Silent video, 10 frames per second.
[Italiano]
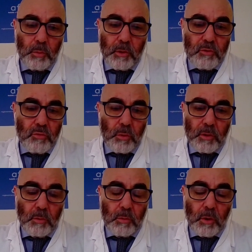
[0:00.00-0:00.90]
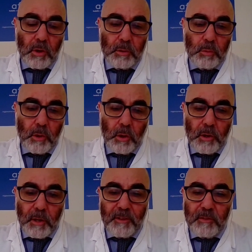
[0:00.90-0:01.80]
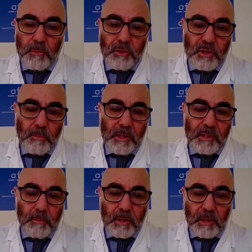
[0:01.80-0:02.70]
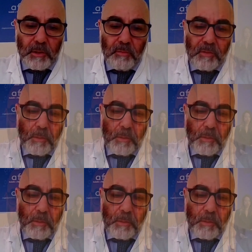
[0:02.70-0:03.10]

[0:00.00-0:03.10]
con un digiuno di un'ora, due ore, ma semplicemente perché